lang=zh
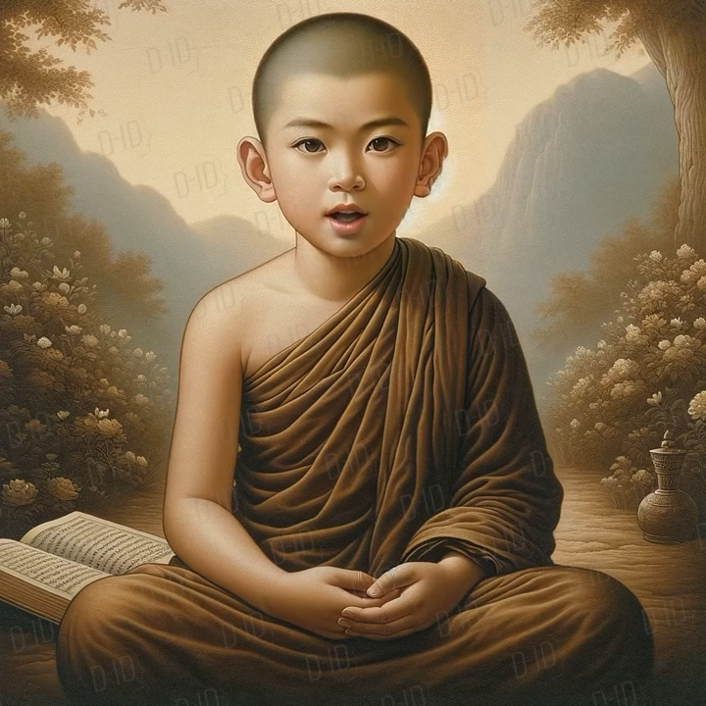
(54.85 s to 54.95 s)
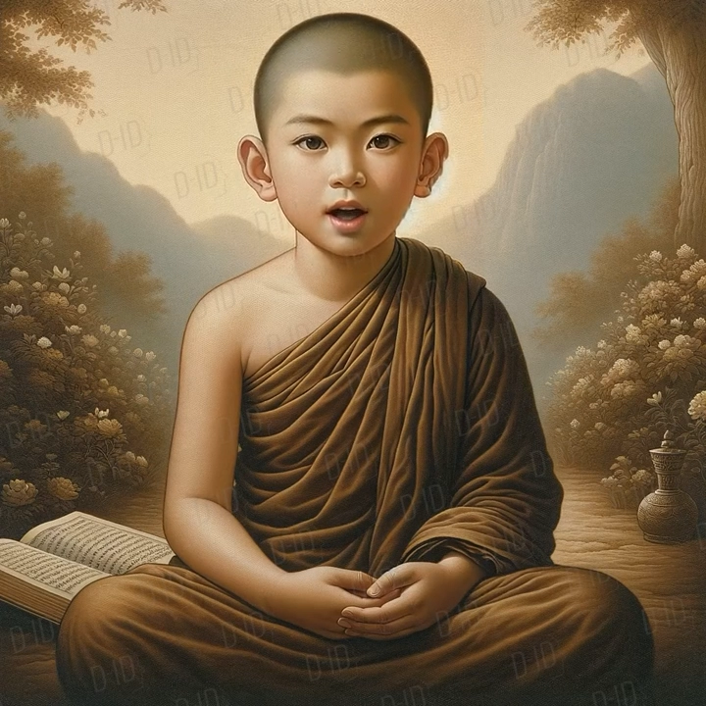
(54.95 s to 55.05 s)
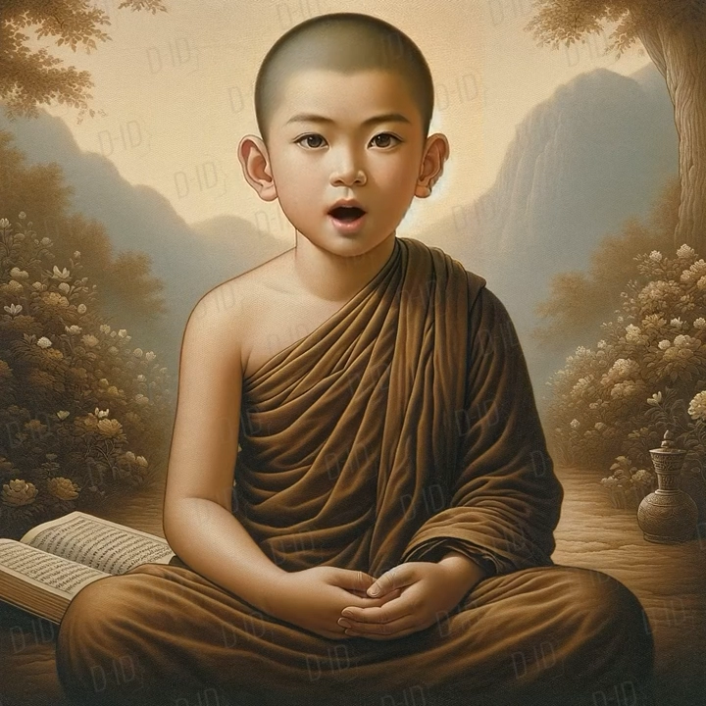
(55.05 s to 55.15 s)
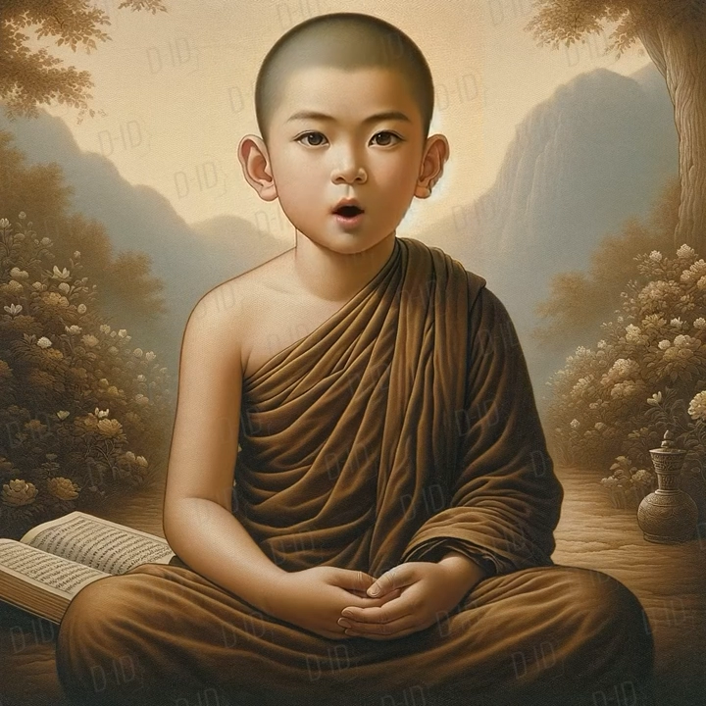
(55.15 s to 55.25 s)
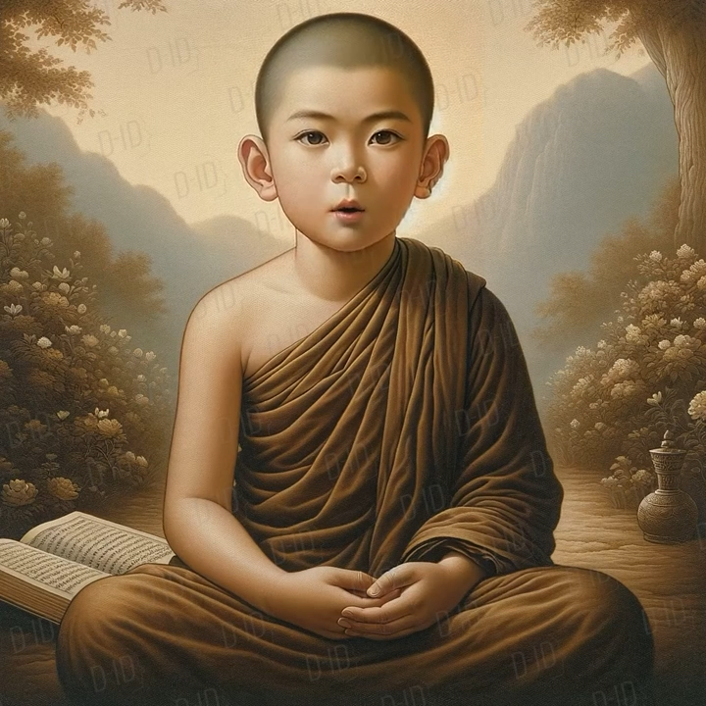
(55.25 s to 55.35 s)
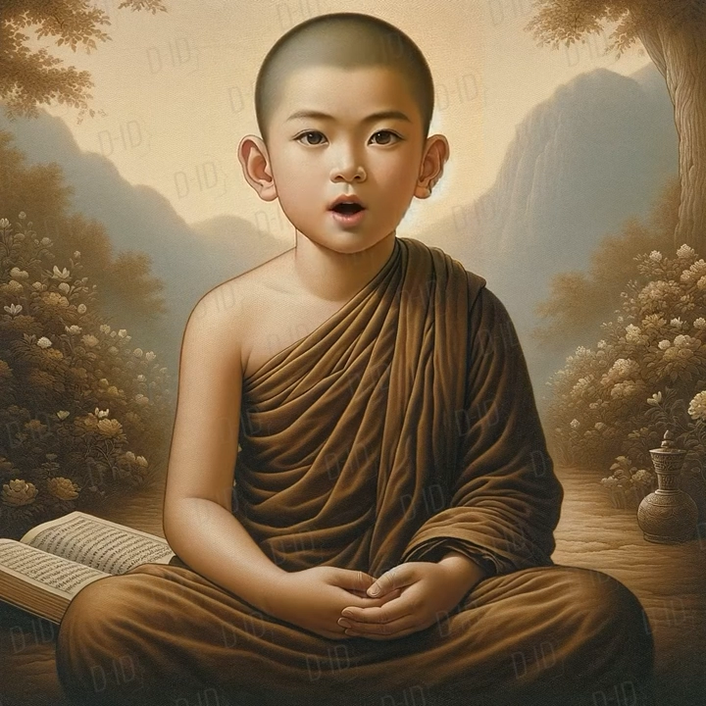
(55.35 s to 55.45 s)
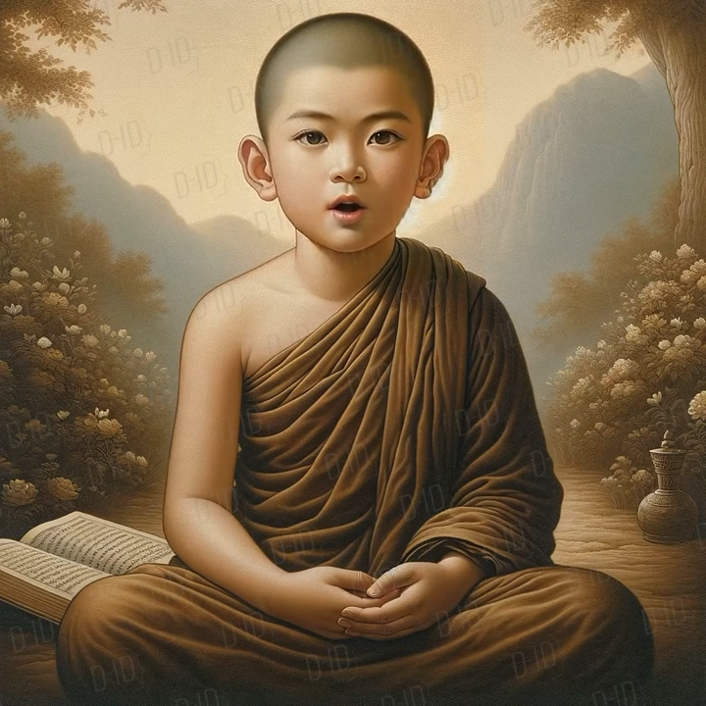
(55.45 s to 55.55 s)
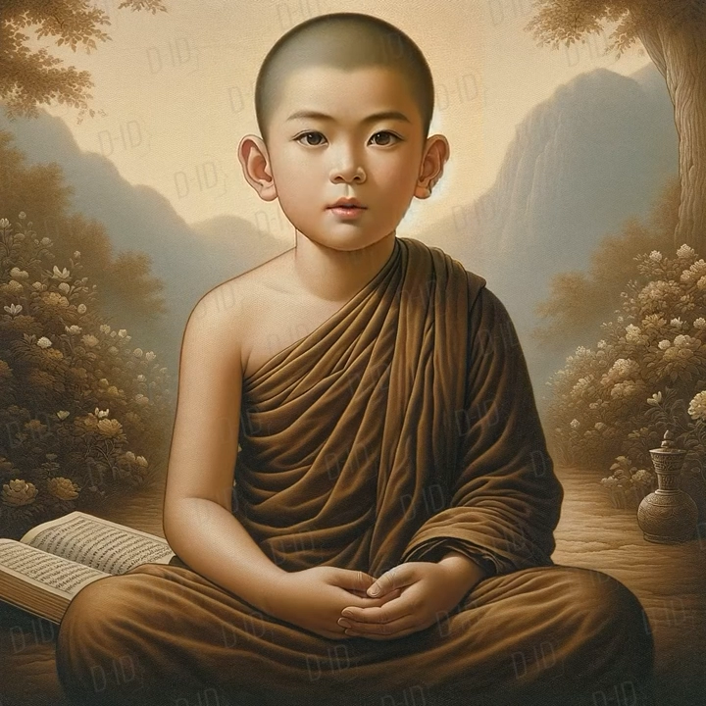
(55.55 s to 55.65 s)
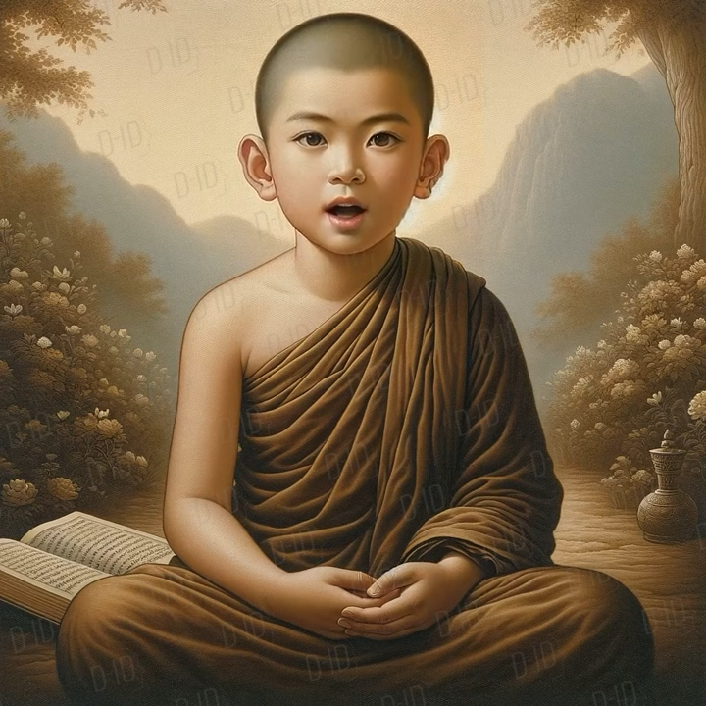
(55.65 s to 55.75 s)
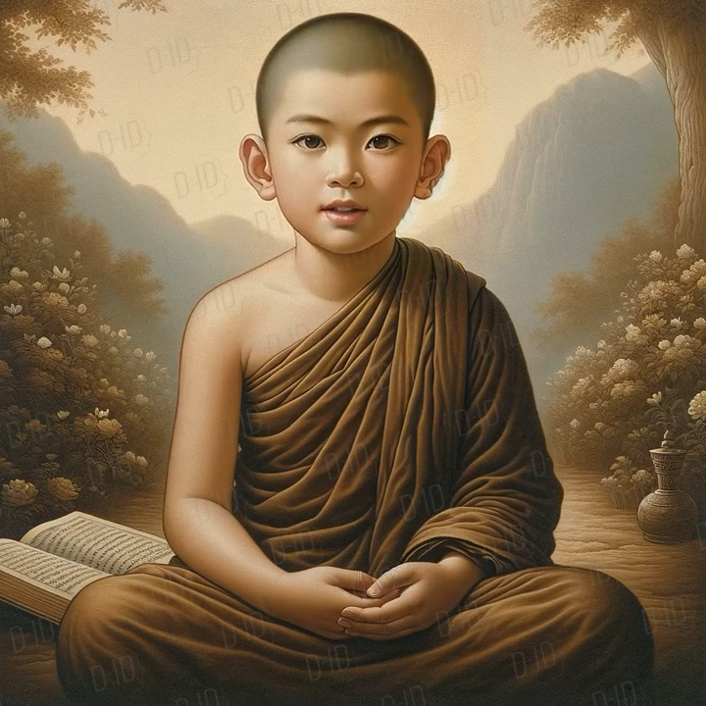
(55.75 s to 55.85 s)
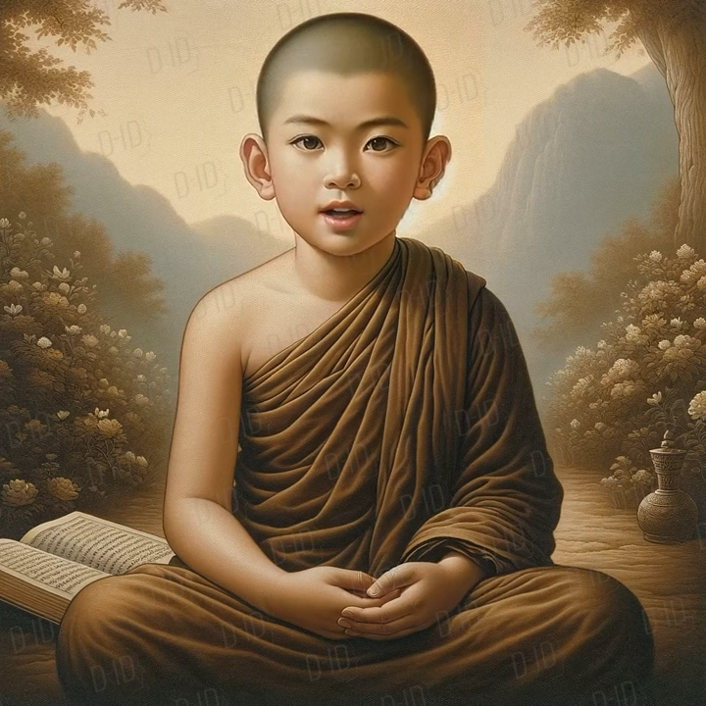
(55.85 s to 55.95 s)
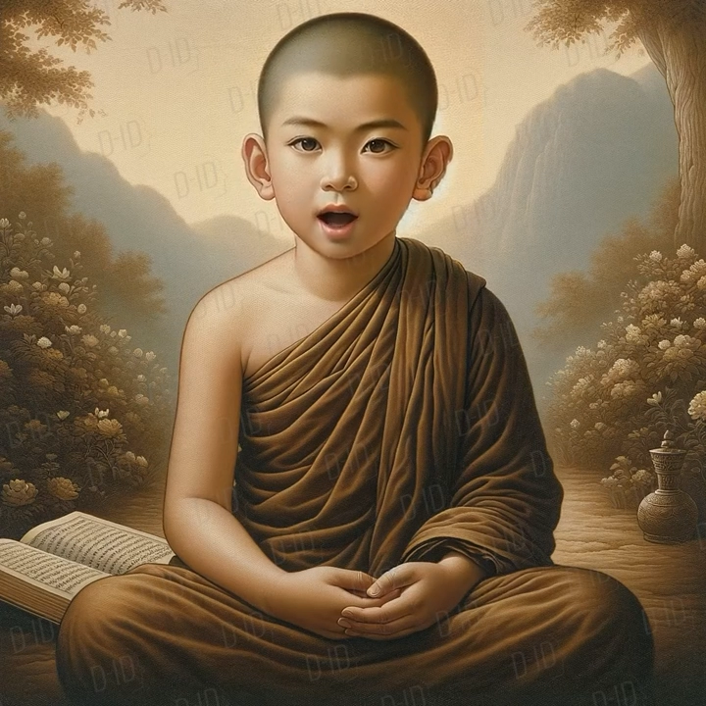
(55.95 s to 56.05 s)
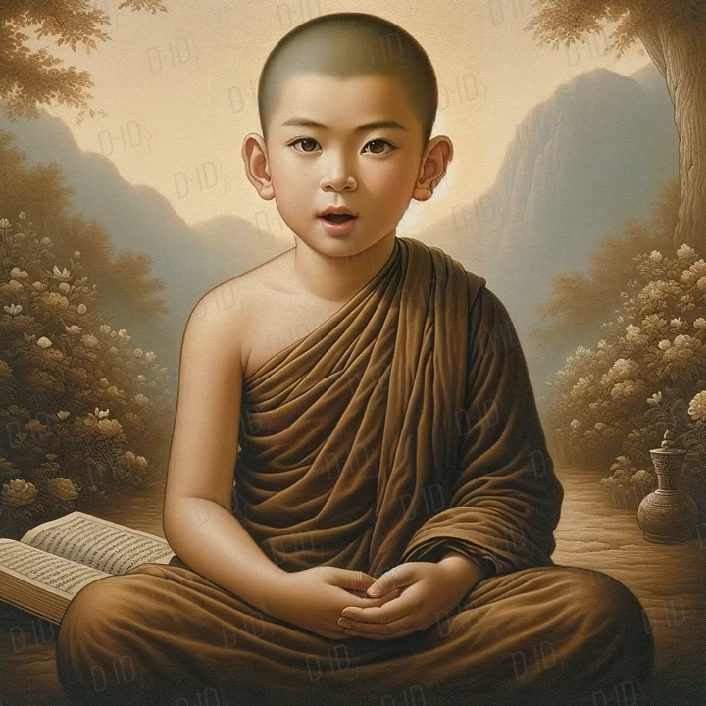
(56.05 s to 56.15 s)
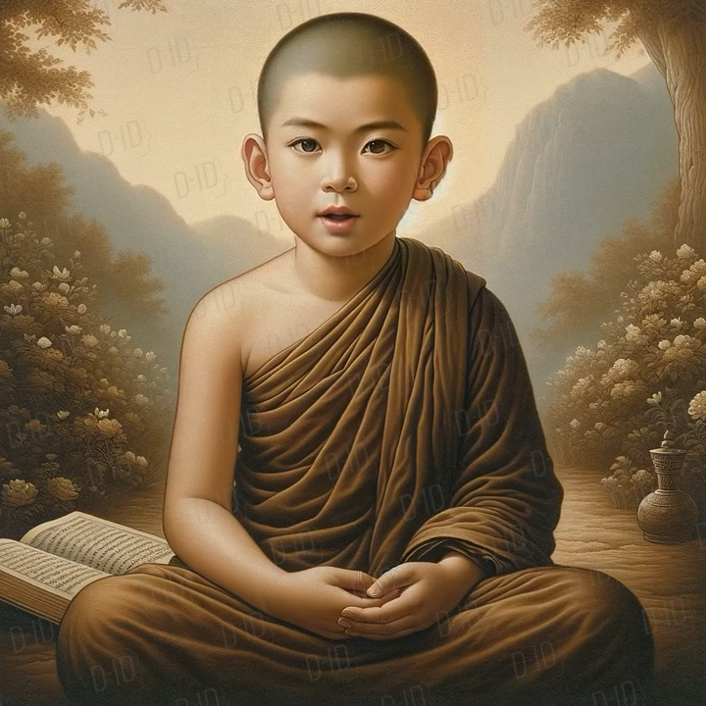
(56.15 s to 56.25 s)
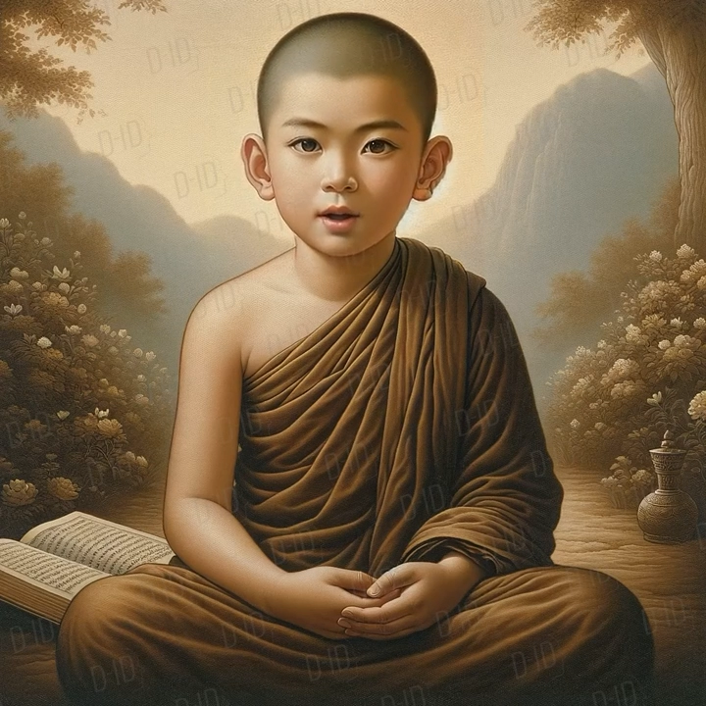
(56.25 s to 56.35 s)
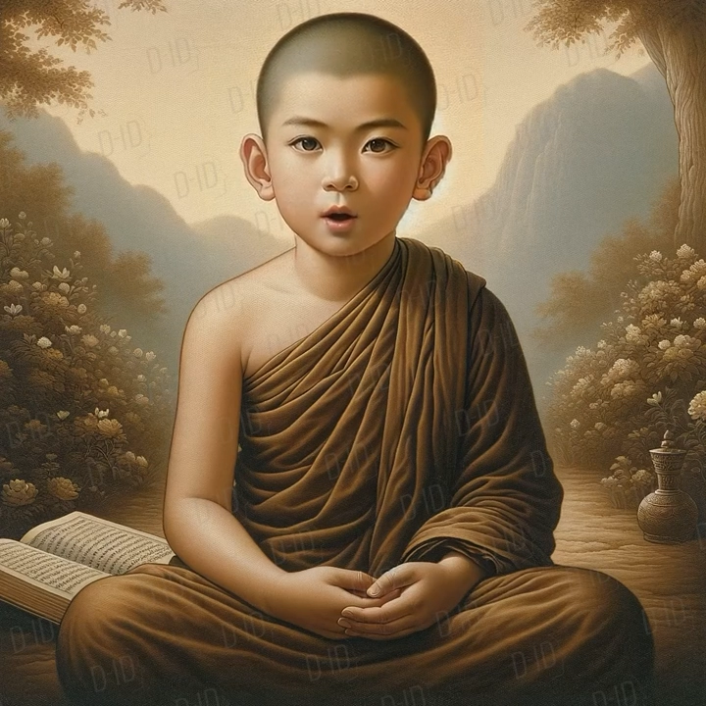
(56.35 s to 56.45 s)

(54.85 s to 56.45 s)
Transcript: 心，关注当下，